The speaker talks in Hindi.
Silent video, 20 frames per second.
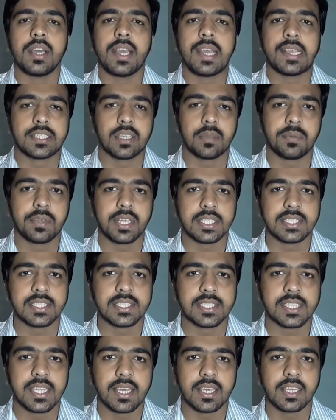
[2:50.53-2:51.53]
ऐसा भी कर
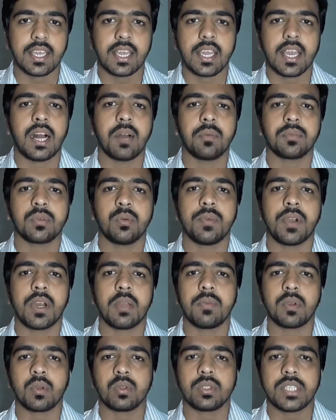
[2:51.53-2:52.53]
सकते हैं कि आपके मोबाइल
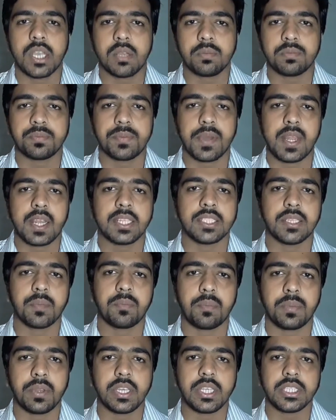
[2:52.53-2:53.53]
में कुछ ऐप्स पहले से
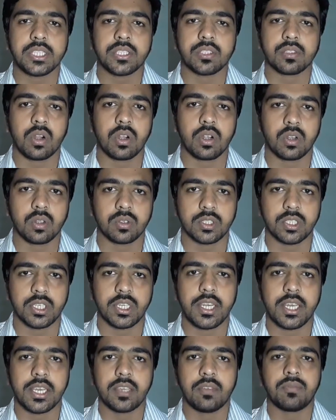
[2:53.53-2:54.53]
प्री इंस्टॉल्ड होती हैं
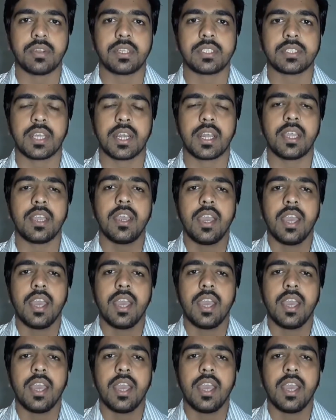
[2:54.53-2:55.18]
नहीं फर्ज करें